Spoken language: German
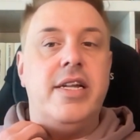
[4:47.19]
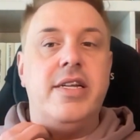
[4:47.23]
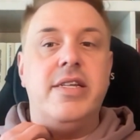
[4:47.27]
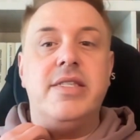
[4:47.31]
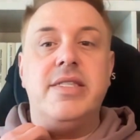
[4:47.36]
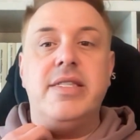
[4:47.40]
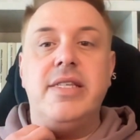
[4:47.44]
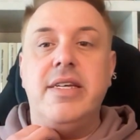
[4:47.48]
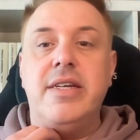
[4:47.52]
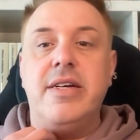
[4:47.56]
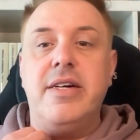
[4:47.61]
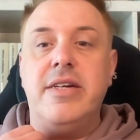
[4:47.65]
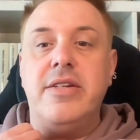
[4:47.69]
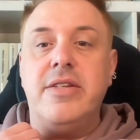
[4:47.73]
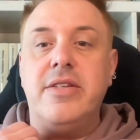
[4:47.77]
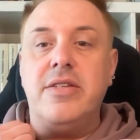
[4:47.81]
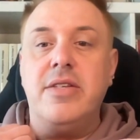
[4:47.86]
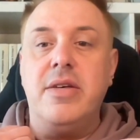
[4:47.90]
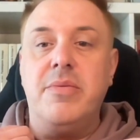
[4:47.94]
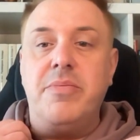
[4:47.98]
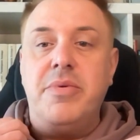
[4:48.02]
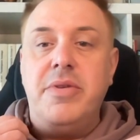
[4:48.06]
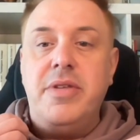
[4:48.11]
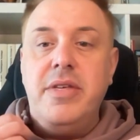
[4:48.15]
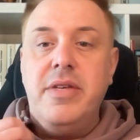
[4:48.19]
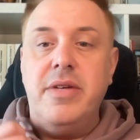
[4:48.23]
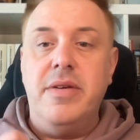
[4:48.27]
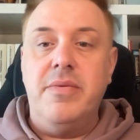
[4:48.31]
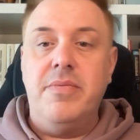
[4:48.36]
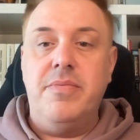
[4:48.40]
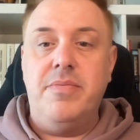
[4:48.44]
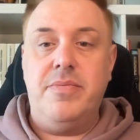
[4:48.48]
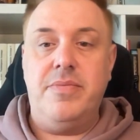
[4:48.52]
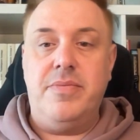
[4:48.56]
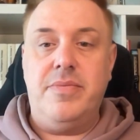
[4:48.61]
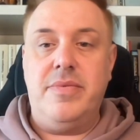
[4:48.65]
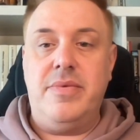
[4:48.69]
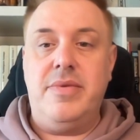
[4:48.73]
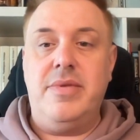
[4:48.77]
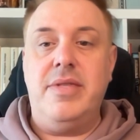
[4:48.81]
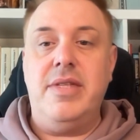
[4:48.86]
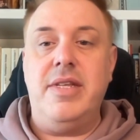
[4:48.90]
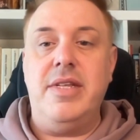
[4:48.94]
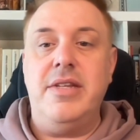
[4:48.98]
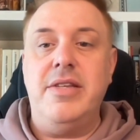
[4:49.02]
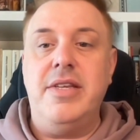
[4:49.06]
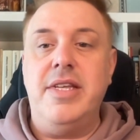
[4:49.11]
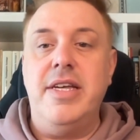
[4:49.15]
Ich sehe gerade, ich habe hier
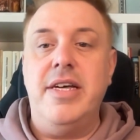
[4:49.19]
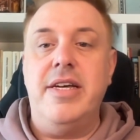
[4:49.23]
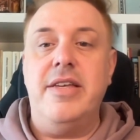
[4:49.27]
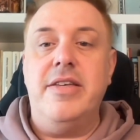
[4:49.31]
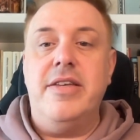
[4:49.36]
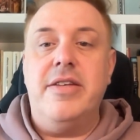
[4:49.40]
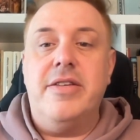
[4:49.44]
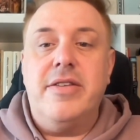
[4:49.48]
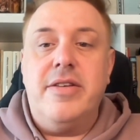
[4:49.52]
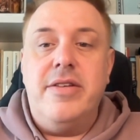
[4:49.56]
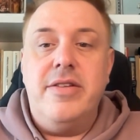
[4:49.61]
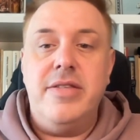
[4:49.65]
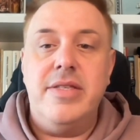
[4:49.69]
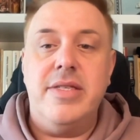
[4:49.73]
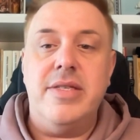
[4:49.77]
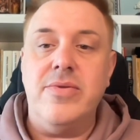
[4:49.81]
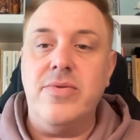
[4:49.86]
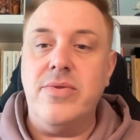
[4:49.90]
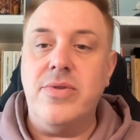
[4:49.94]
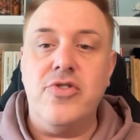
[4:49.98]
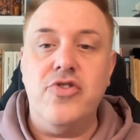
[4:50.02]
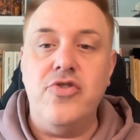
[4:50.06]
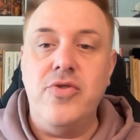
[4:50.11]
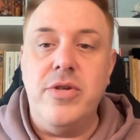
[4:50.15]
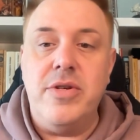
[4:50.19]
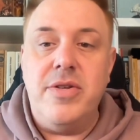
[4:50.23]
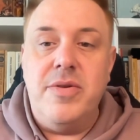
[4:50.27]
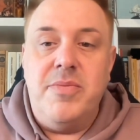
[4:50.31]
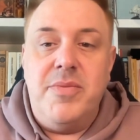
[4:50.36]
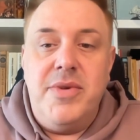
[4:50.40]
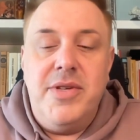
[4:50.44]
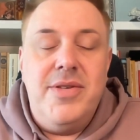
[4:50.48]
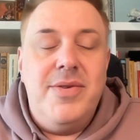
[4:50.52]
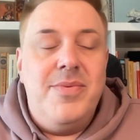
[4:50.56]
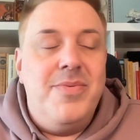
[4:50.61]
den Dinger hier drin, so es störte mich.